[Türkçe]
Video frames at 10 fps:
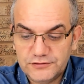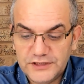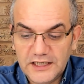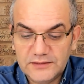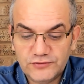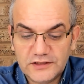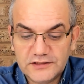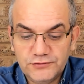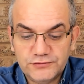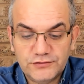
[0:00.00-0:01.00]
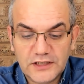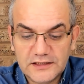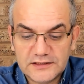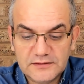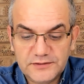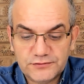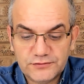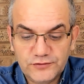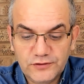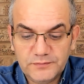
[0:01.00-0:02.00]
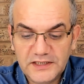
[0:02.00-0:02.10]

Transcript: Yani burada hukuka aykırı bir durum yok.